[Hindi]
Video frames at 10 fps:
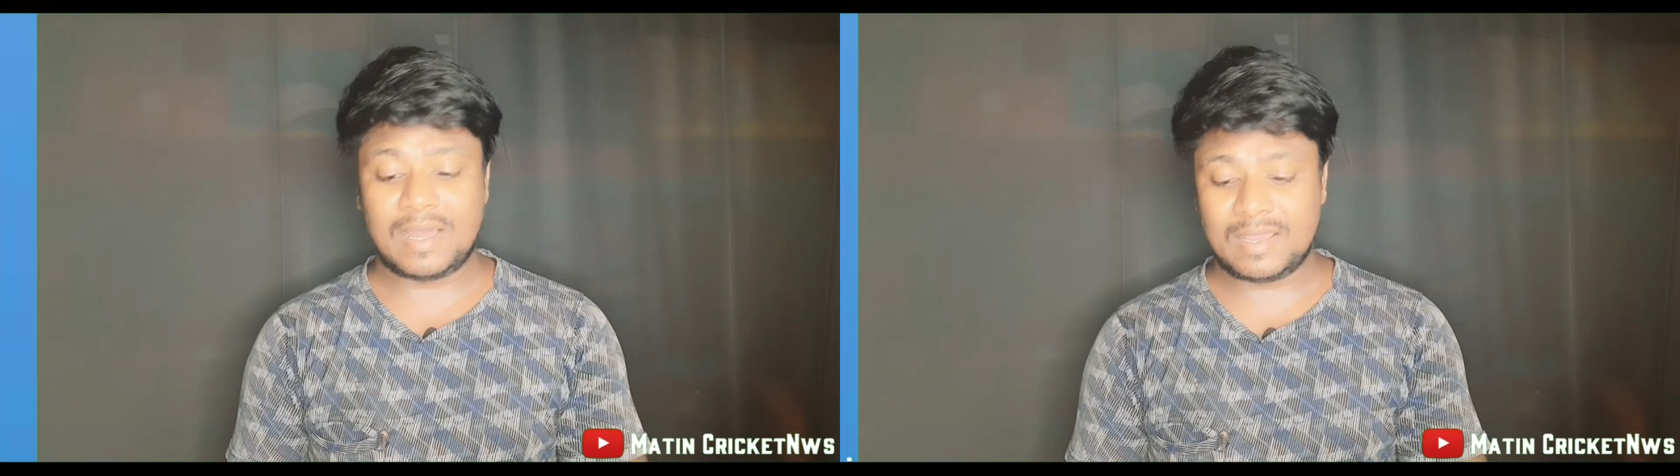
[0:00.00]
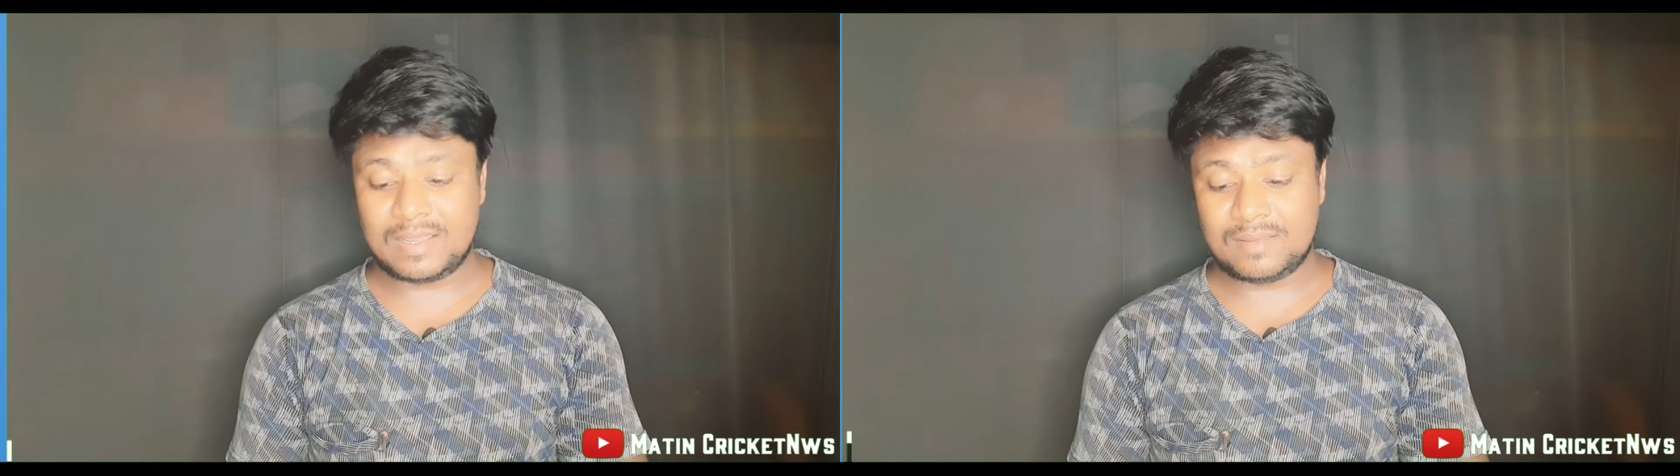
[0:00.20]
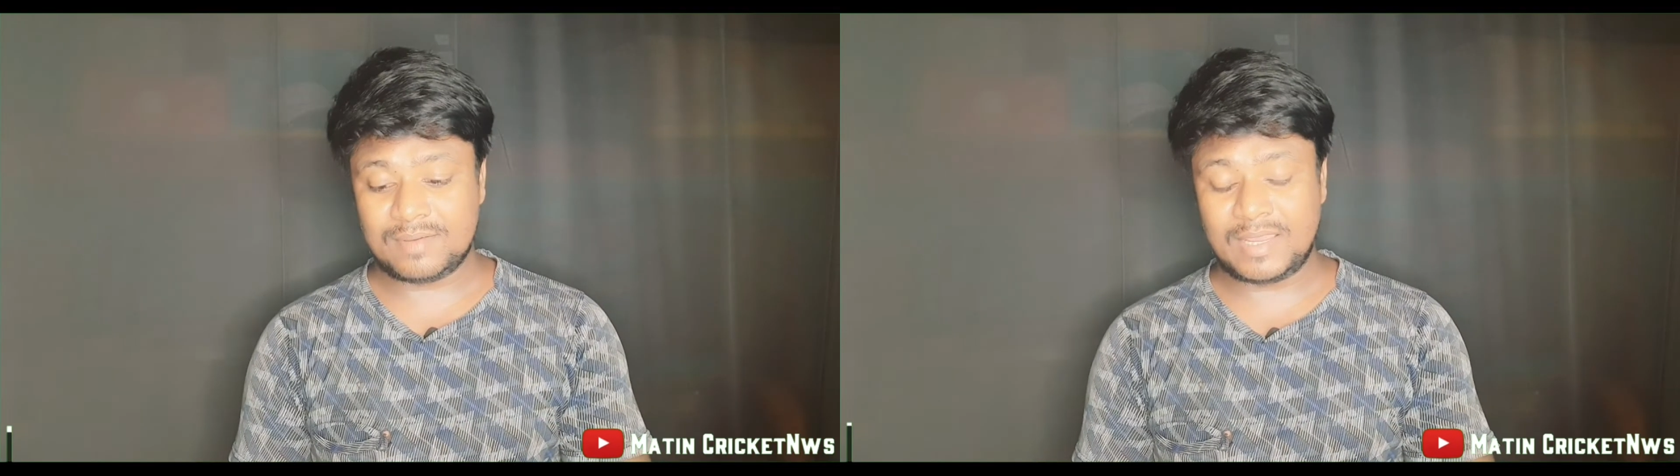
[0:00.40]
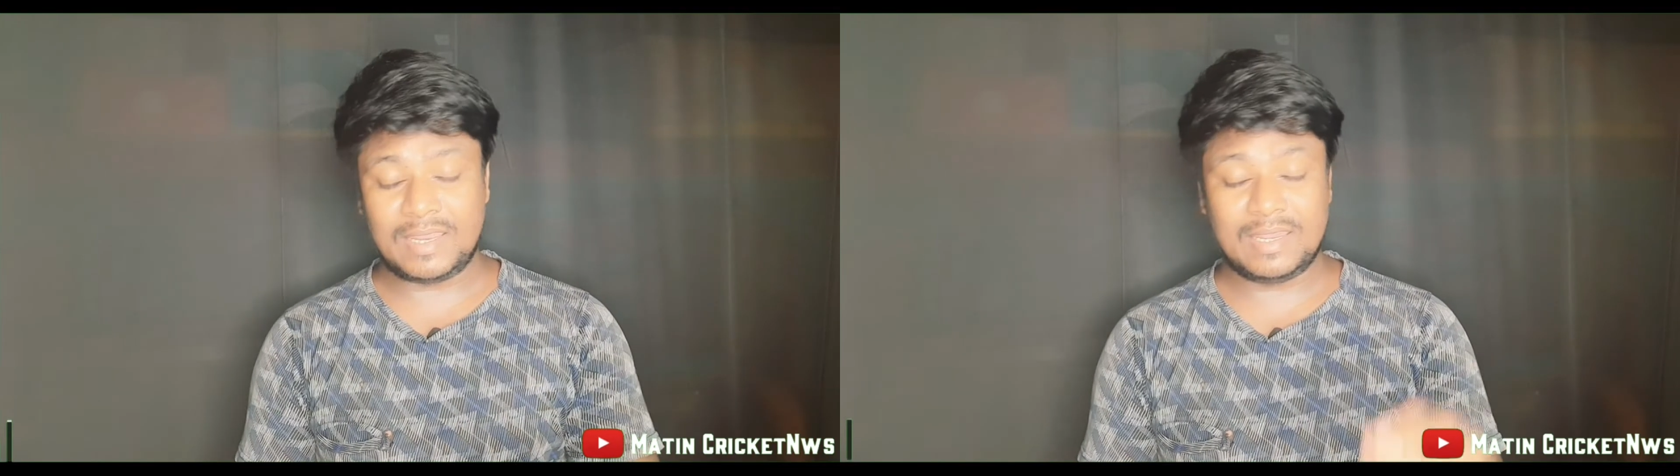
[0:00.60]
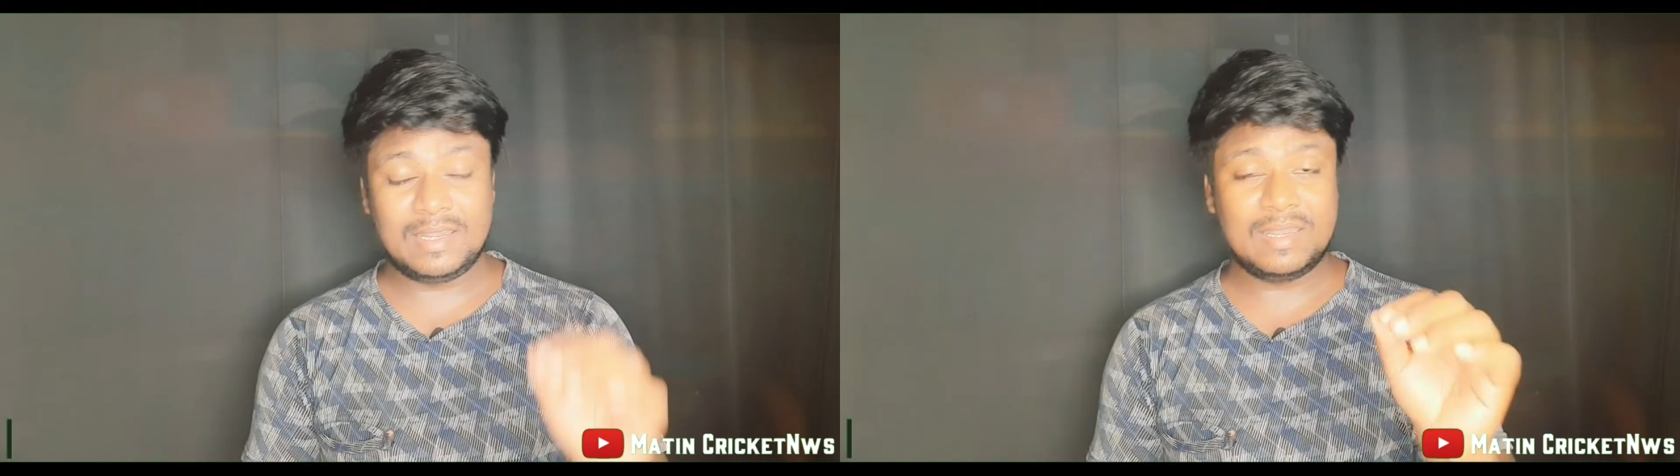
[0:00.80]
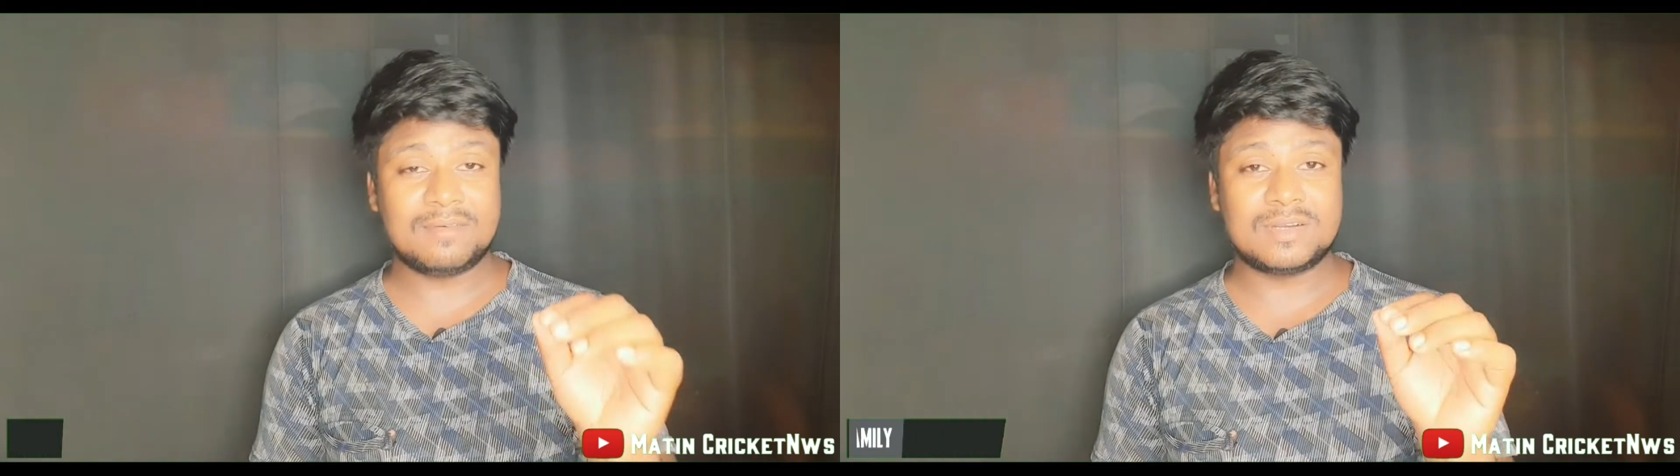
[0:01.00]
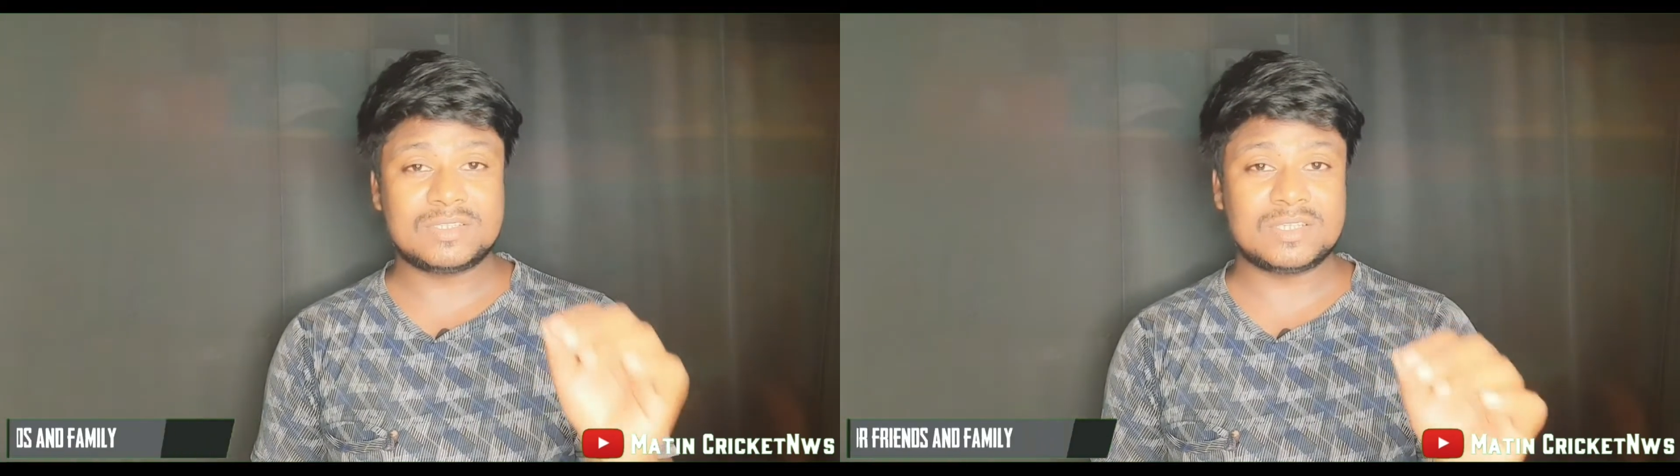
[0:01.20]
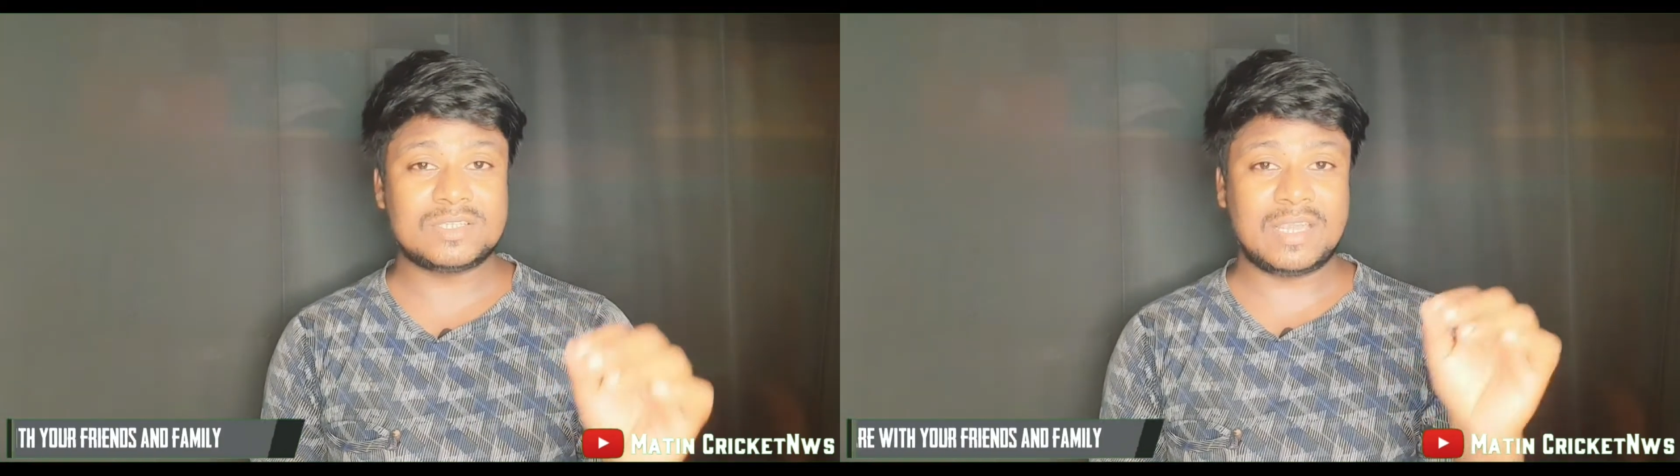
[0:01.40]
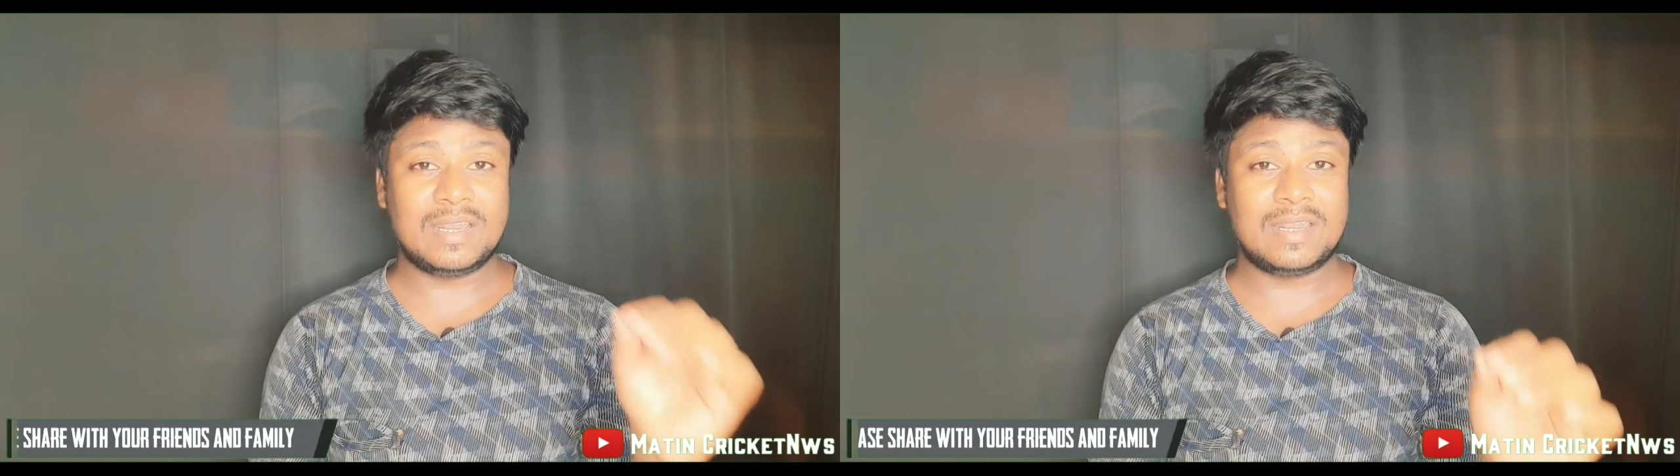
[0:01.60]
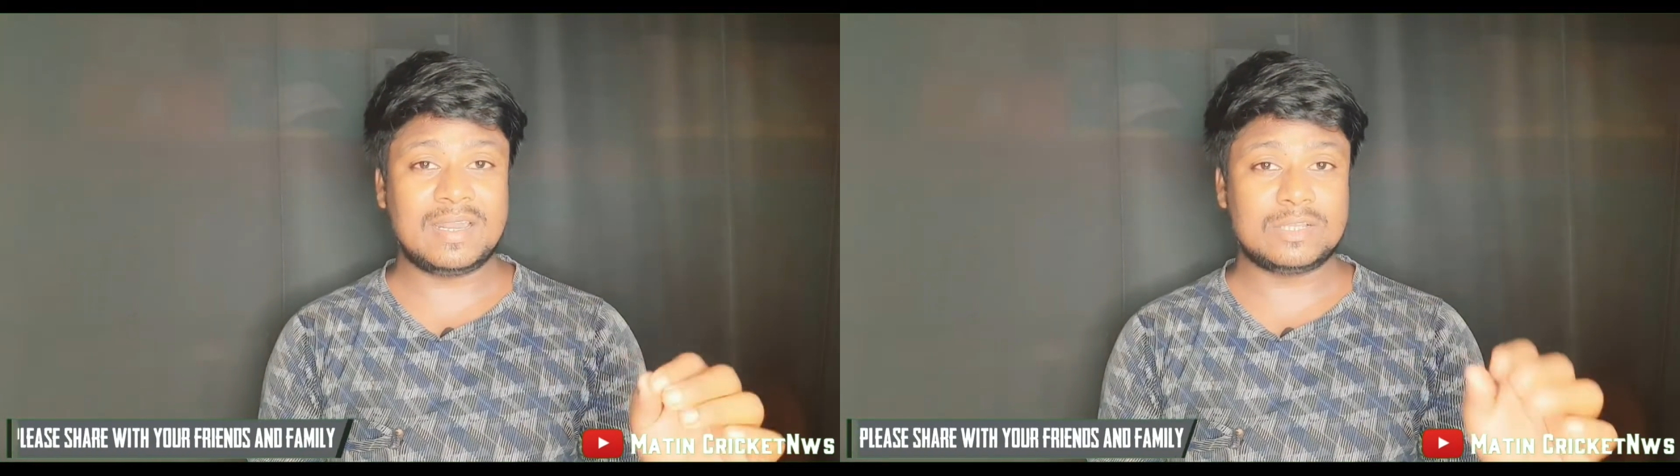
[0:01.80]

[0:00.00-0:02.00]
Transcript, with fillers: आ रहा है भाई इंडिया वर्सेस इंग्लैंड का